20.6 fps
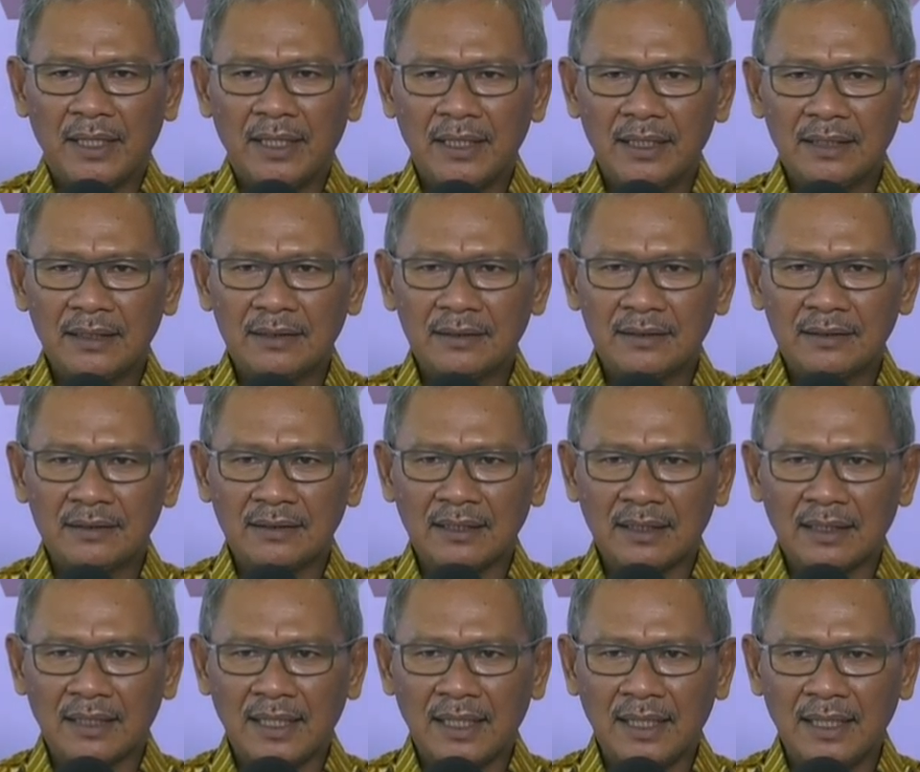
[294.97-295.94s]

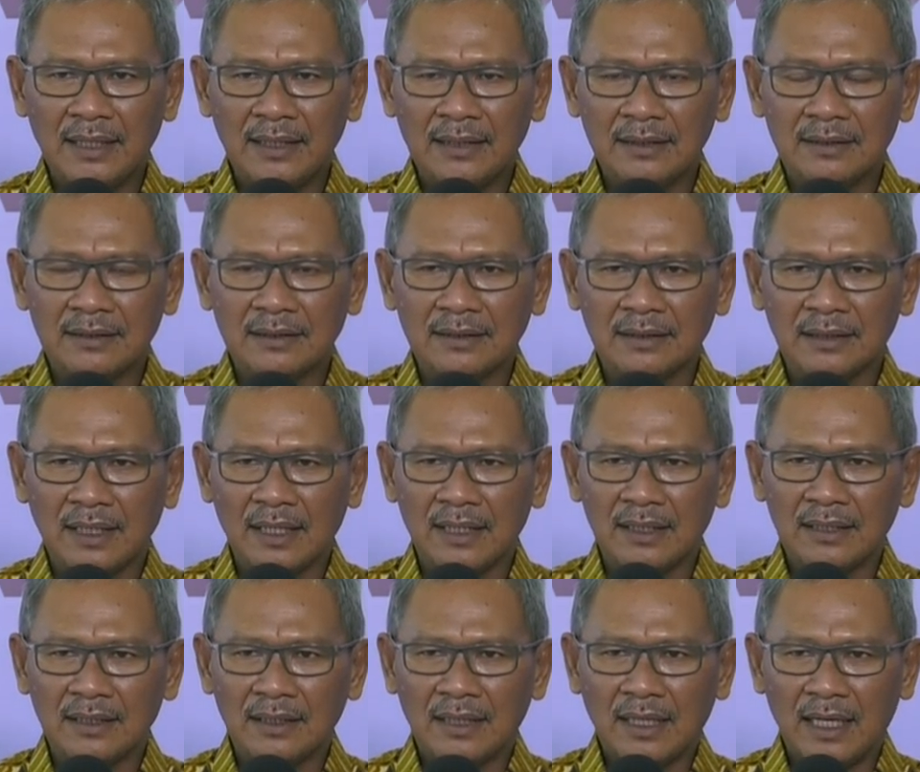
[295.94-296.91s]
baik terkait
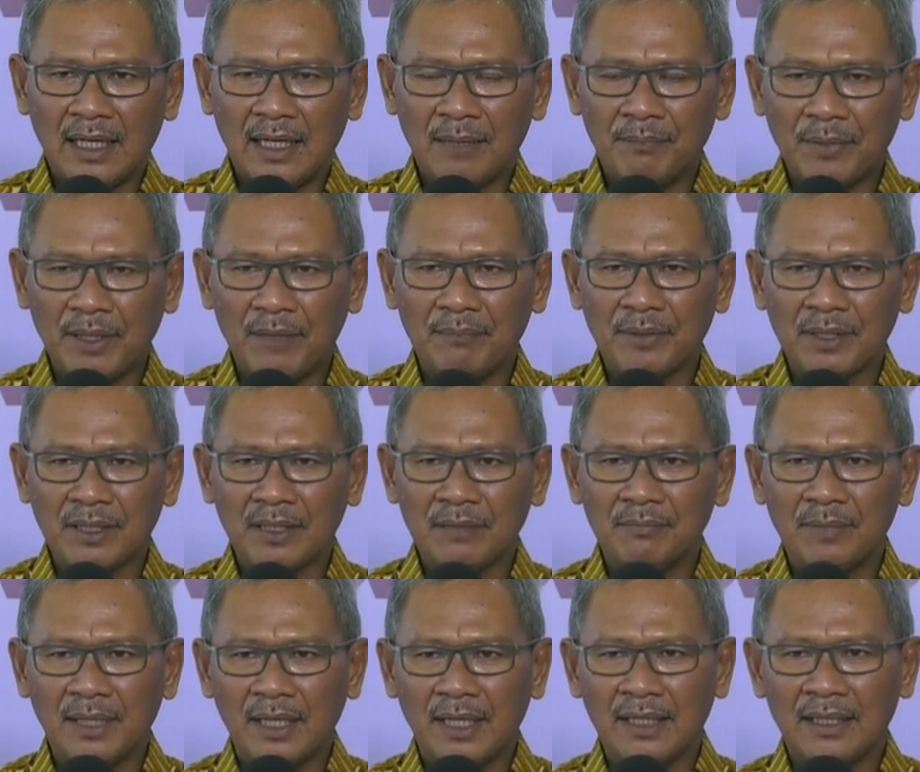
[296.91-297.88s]
dengan apa
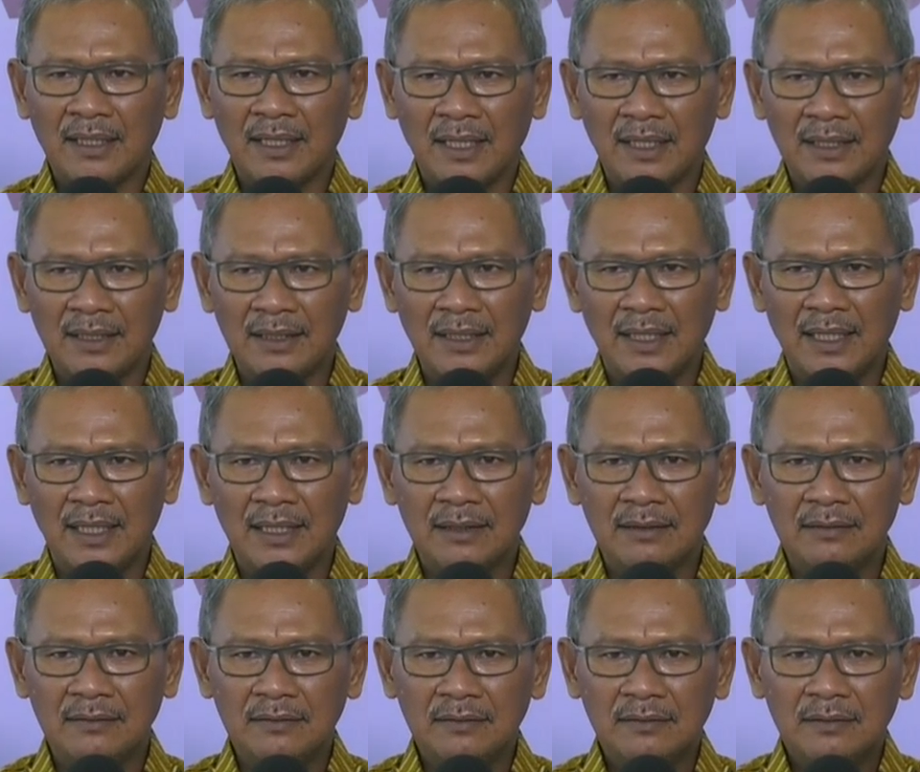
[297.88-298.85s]
perkembangan
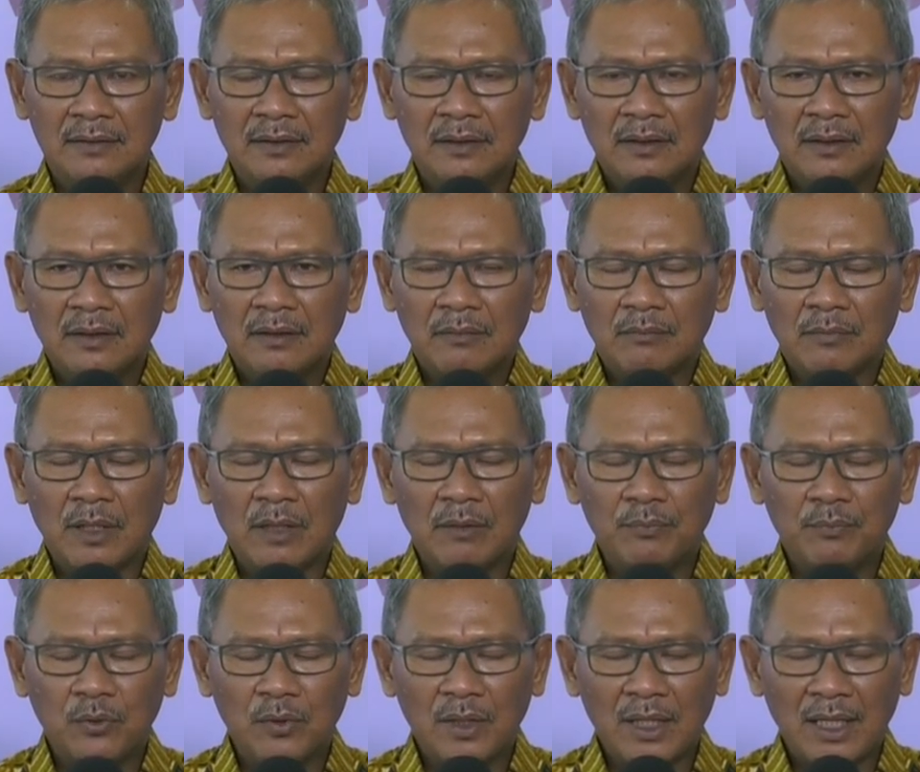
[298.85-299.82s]
harian,
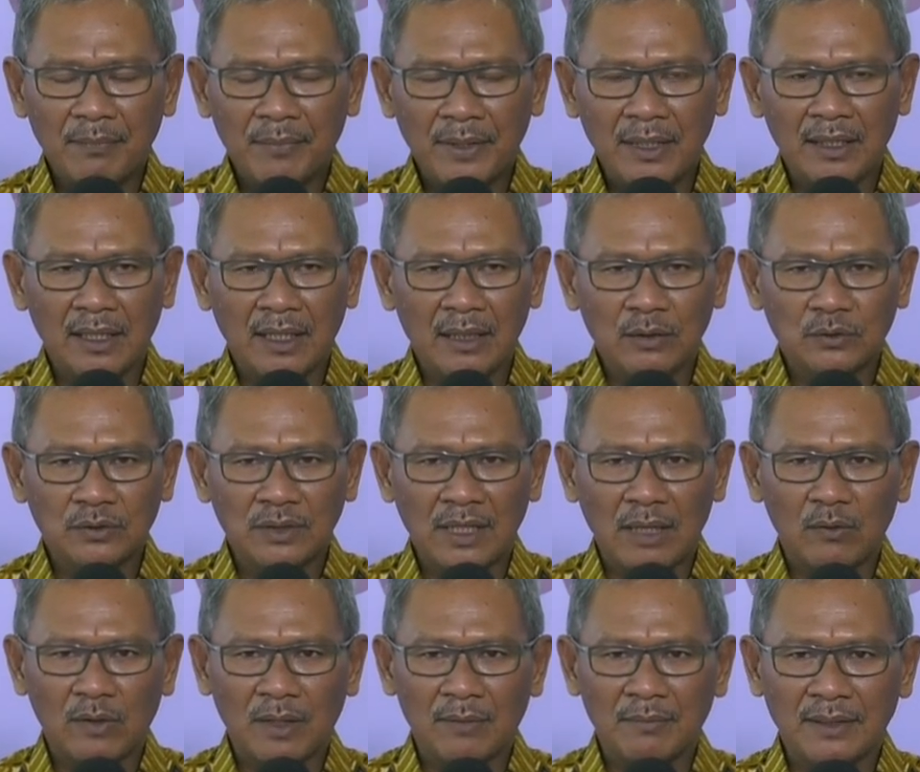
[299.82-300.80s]
maupun apa yang
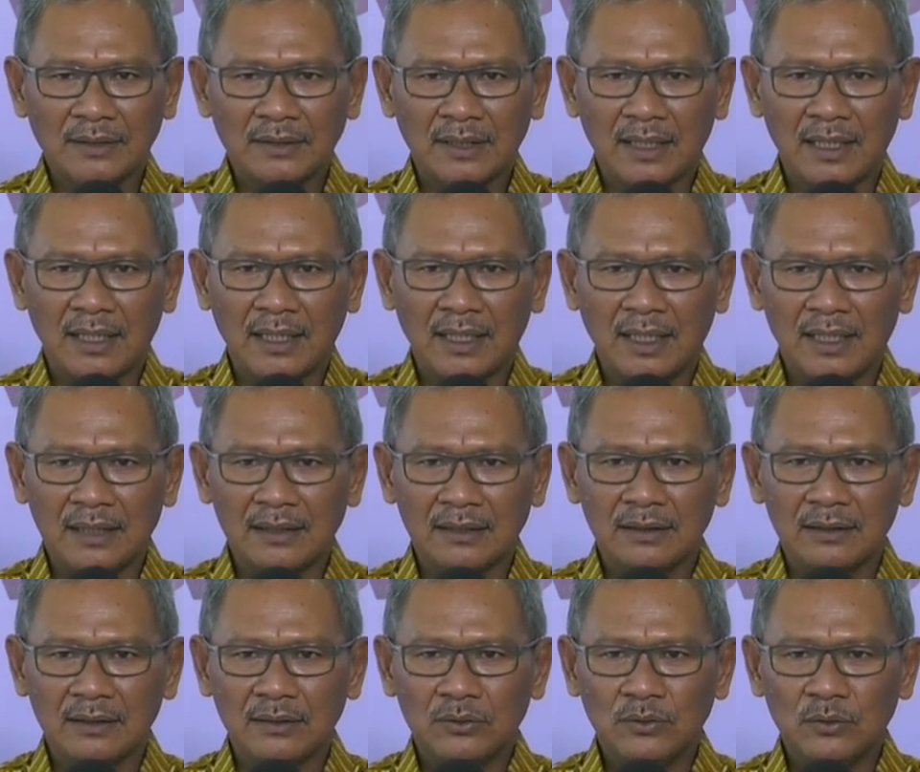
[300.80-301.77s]
harus dilakukan
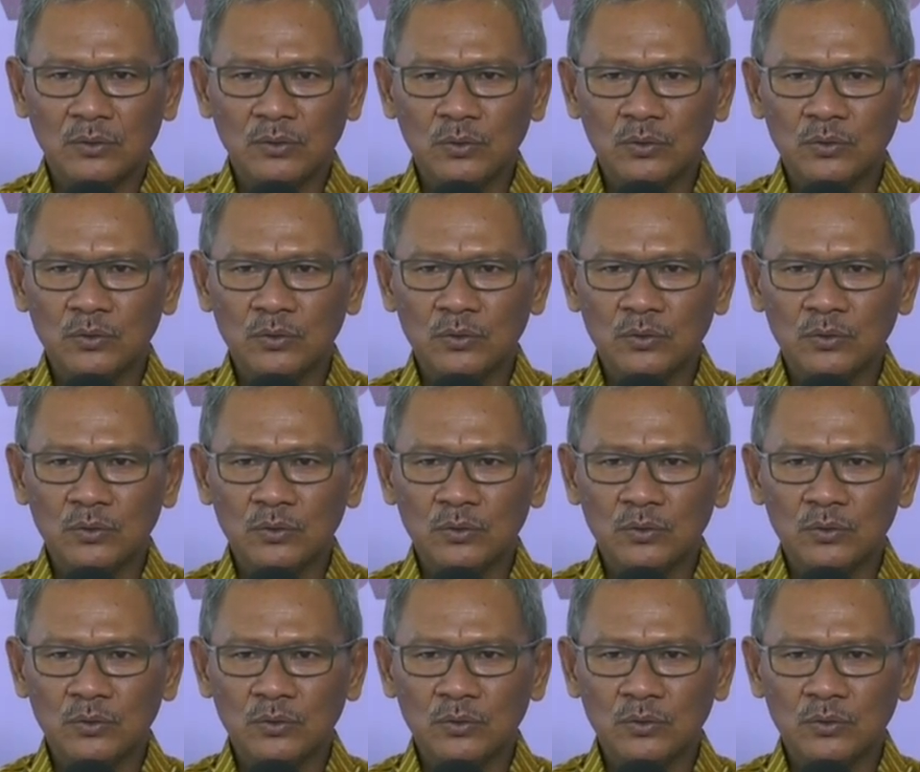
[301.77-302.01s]
masyarakat